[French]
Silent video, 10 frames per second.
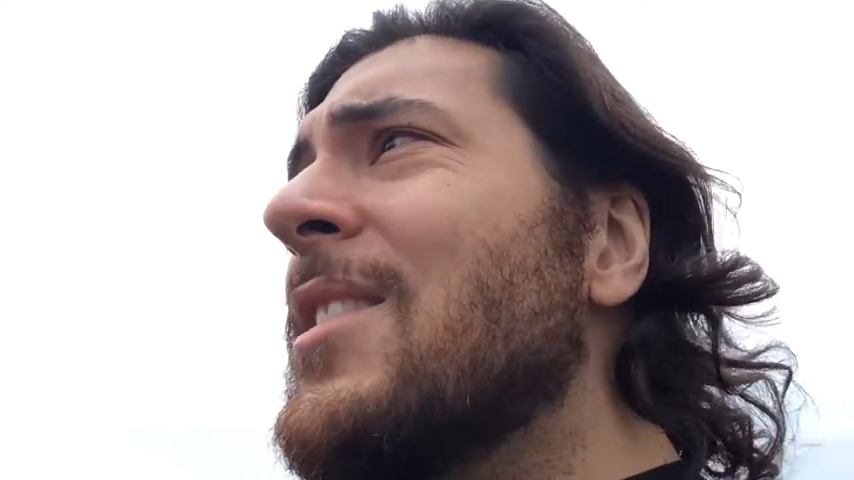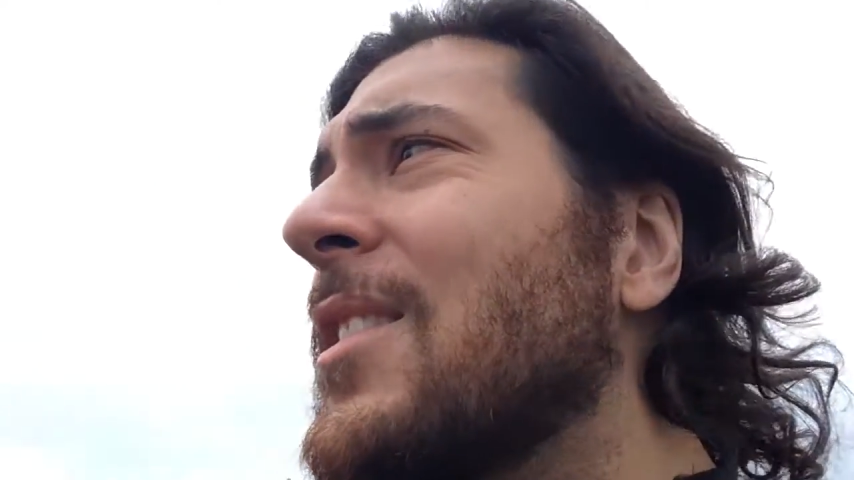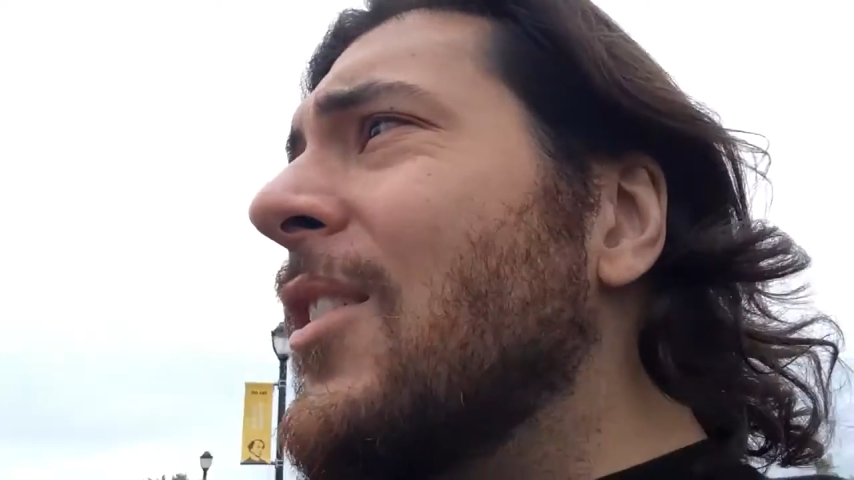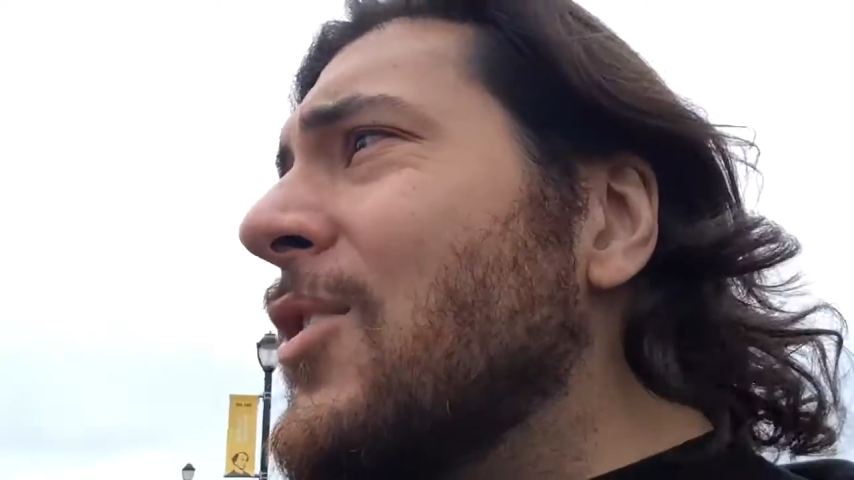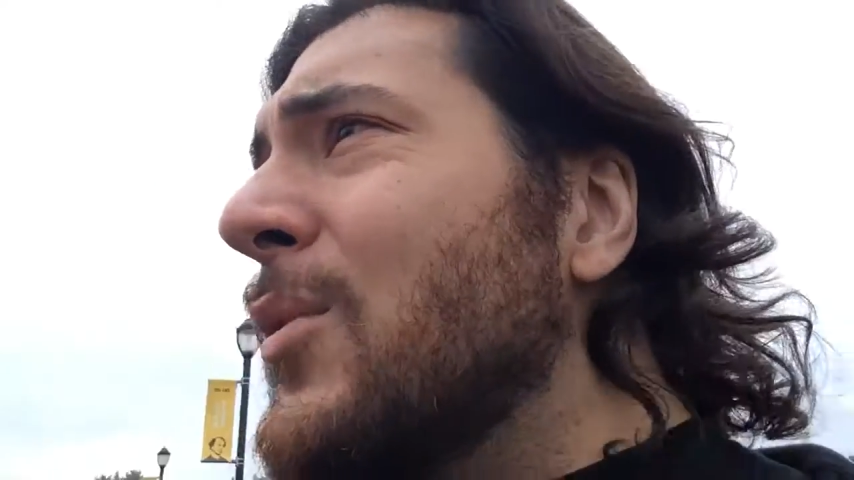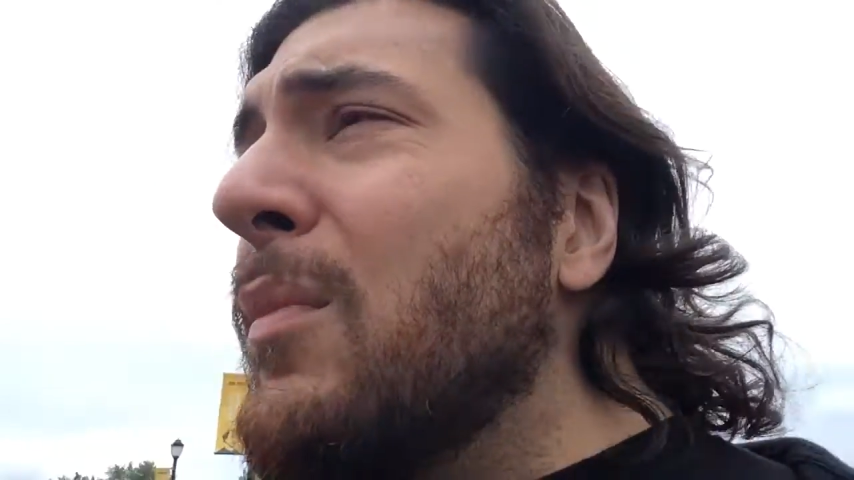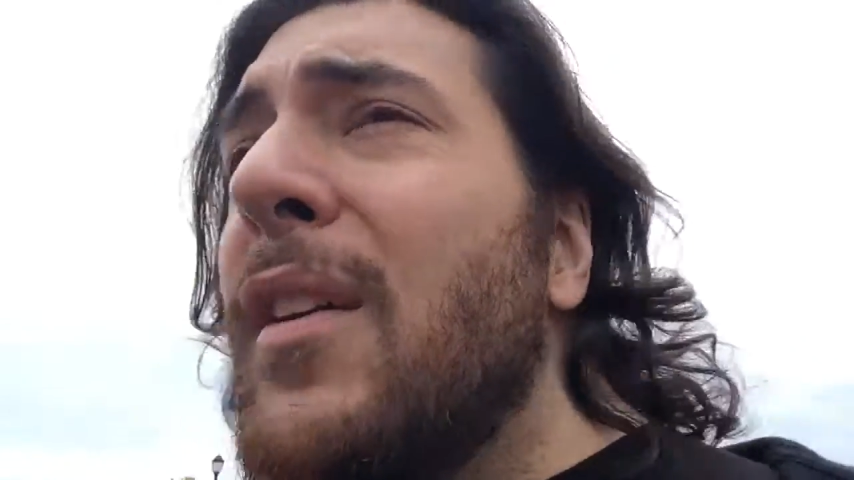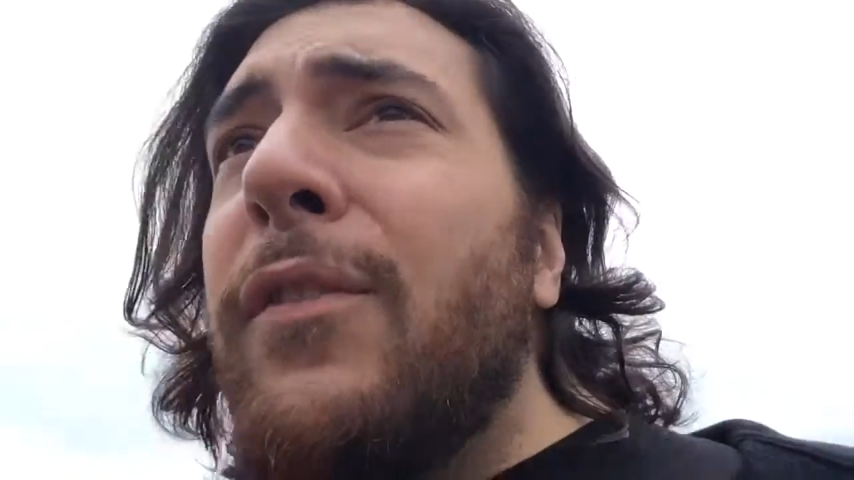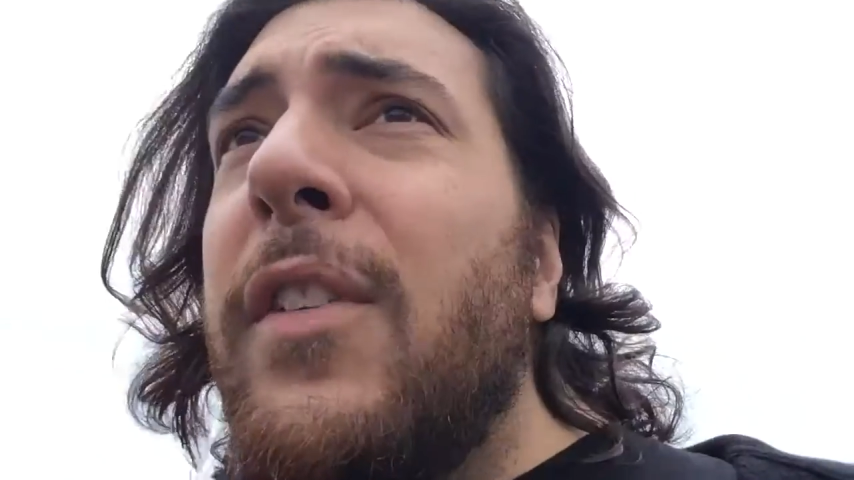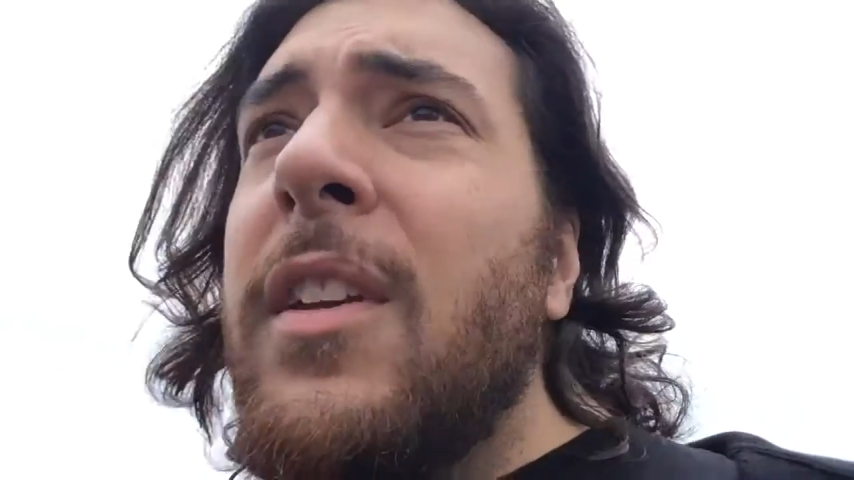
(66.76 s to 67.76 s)
ce sera
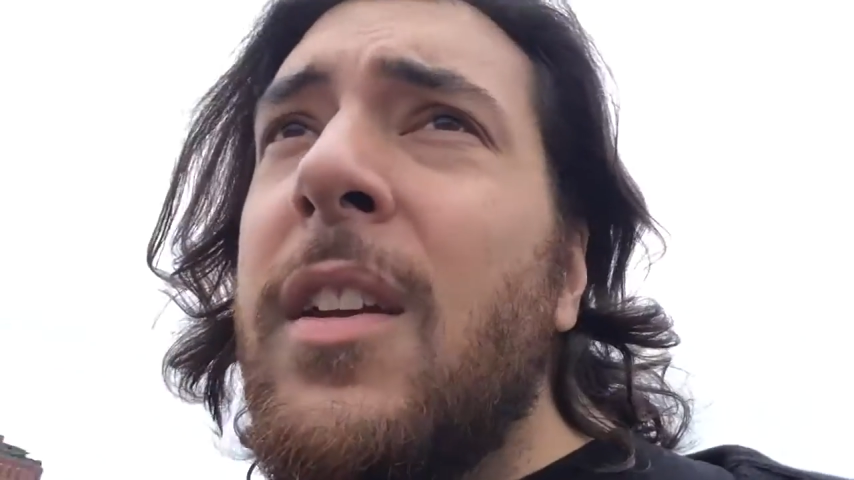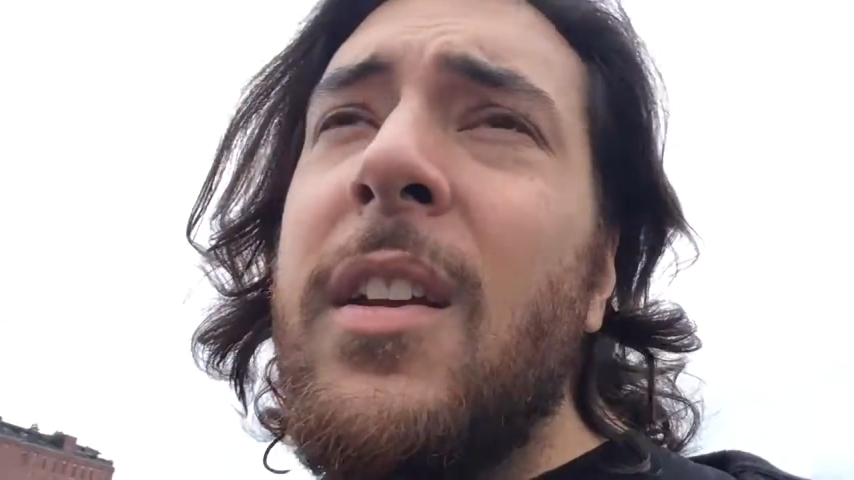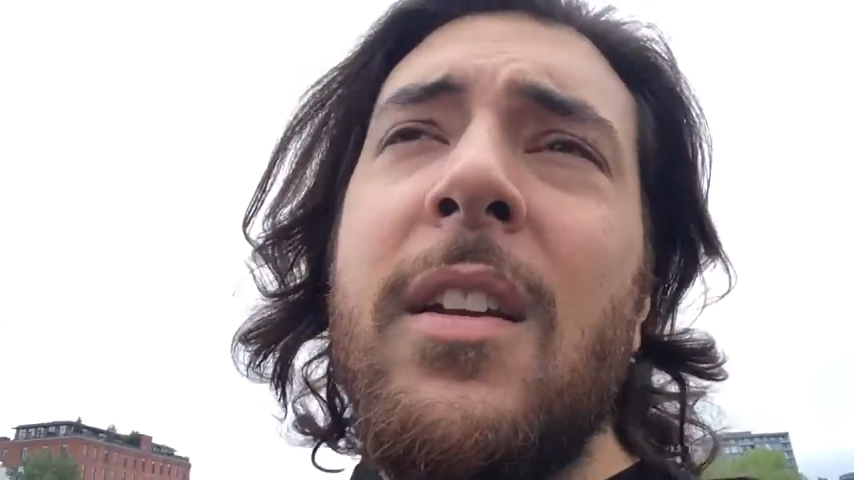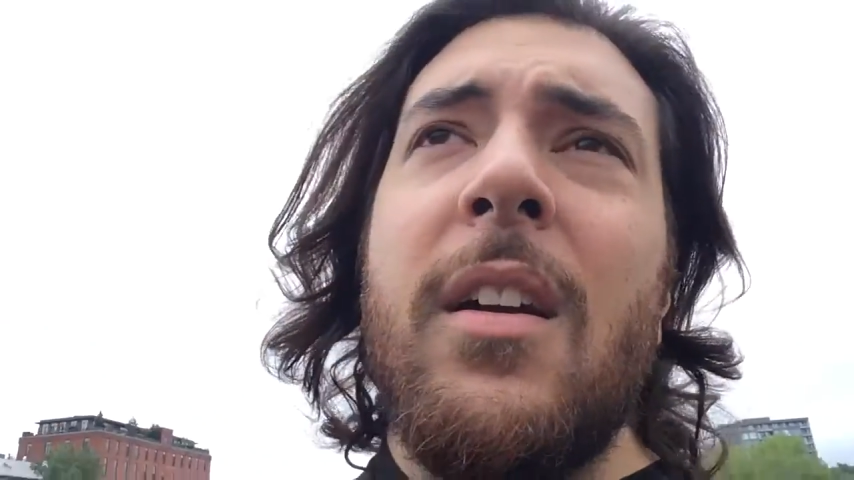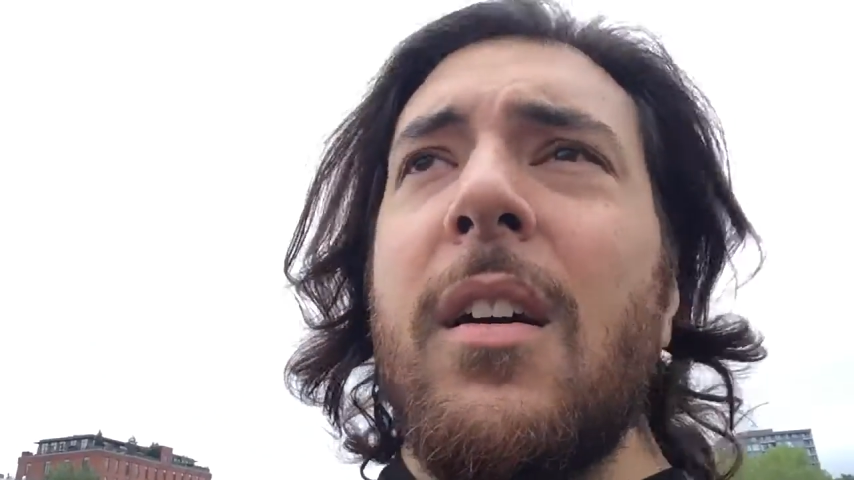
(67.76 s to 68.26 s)
jamais fini.